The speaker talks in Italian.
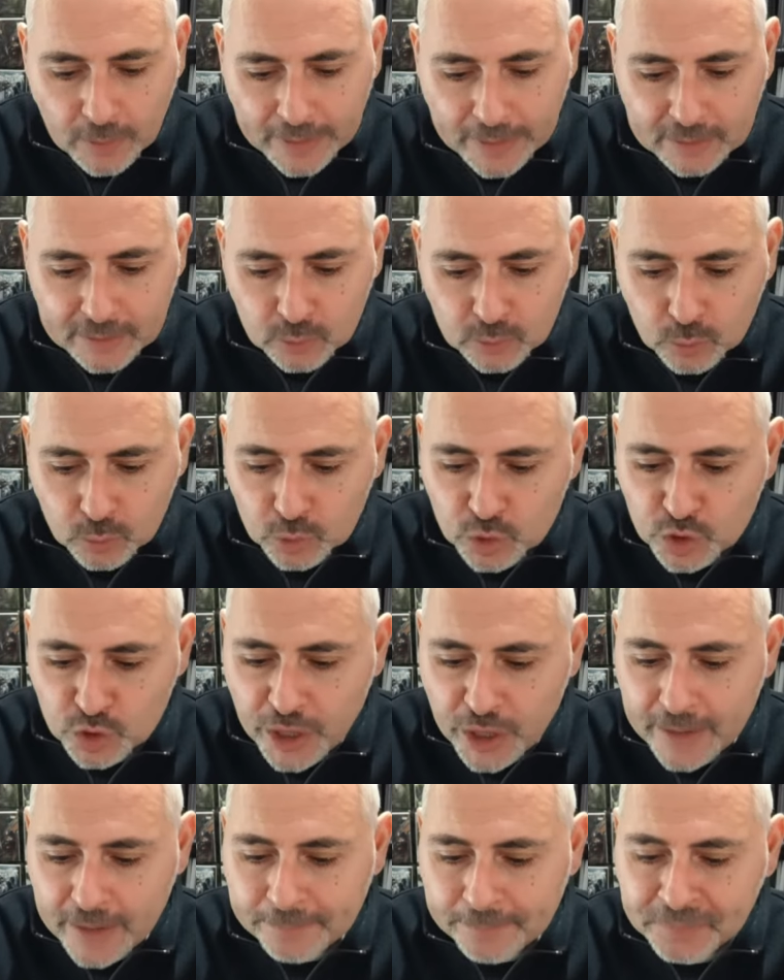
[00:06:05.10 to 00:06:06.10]
letto
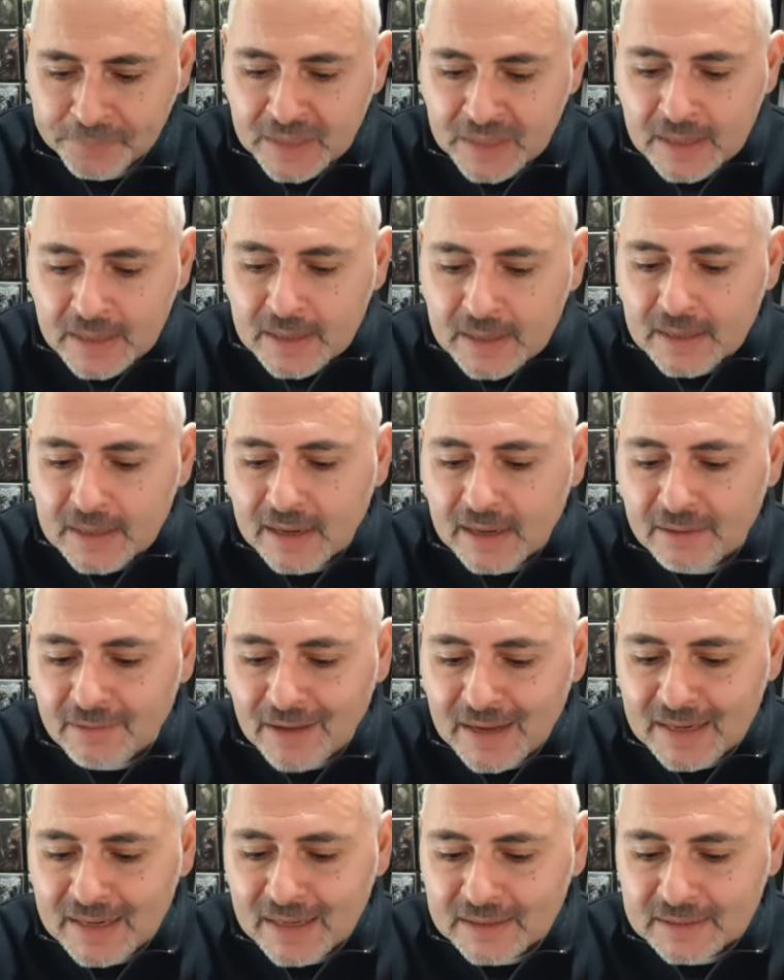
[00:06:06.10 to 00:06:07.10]
c'è la
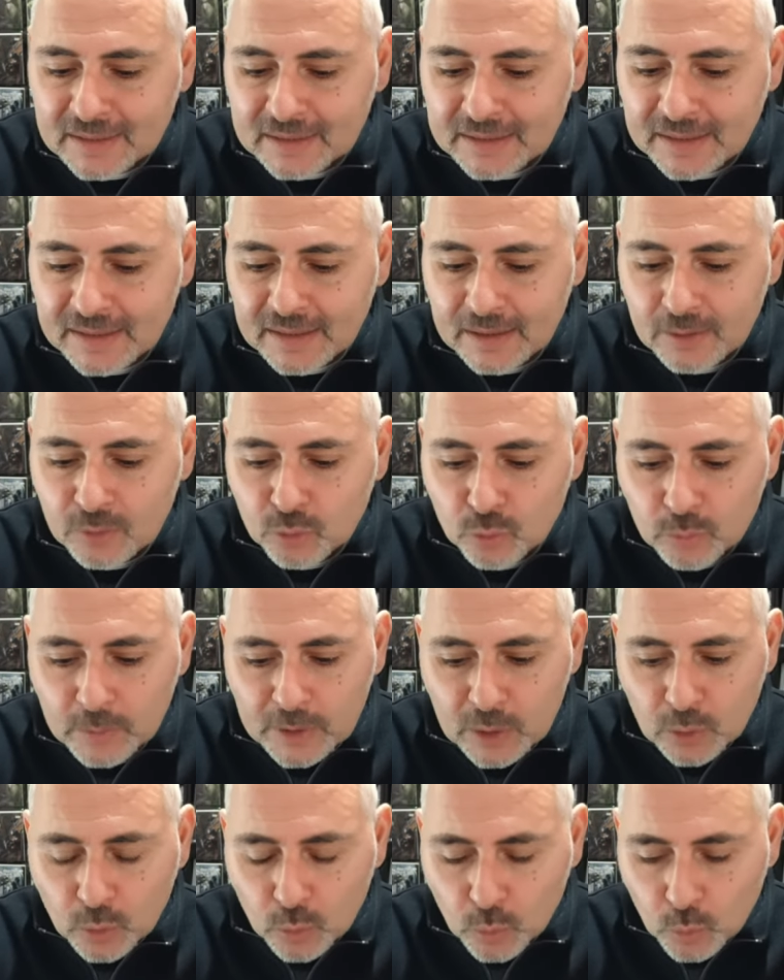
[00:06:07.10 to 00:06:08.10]
variant del
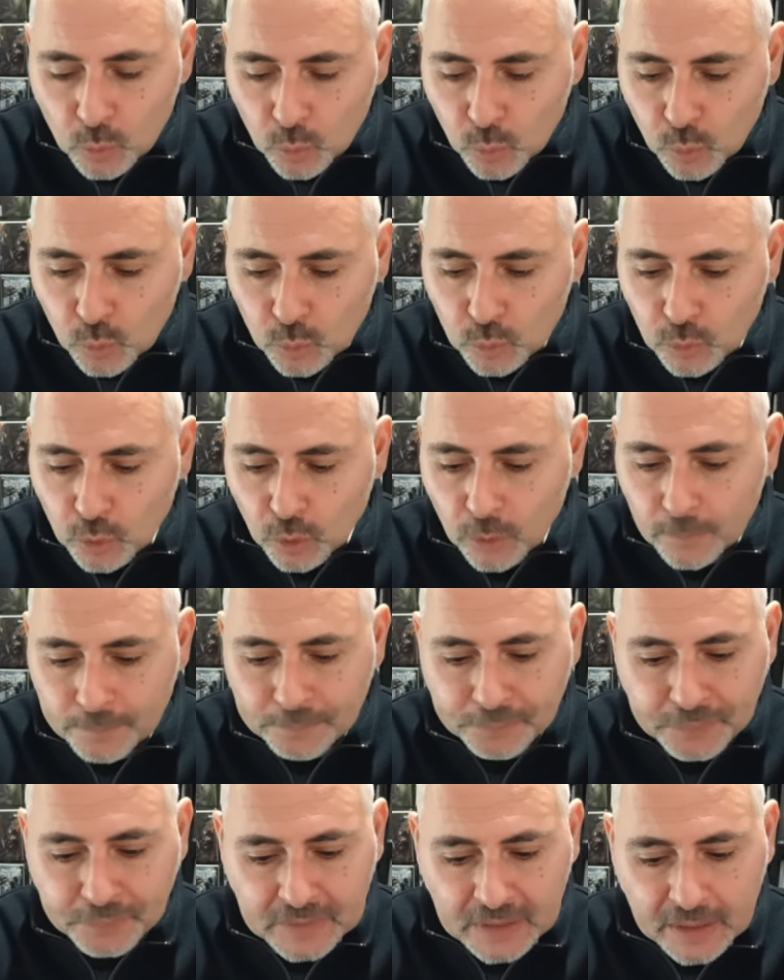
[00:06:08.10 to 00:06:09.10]
numero
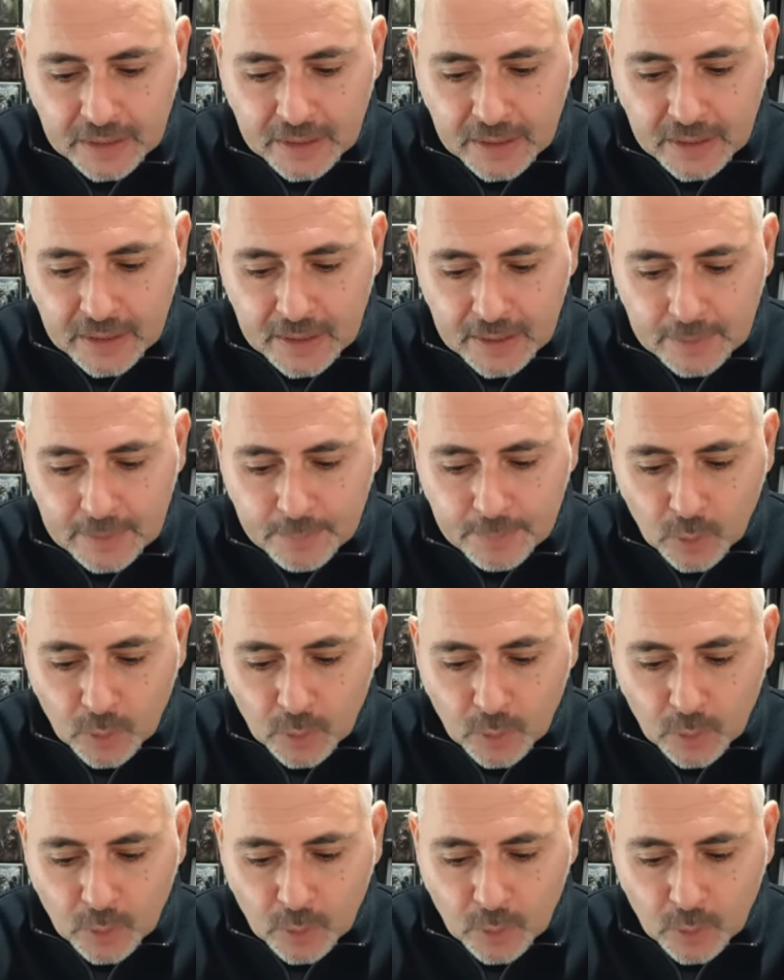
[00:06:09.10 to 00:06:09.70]
1 eh,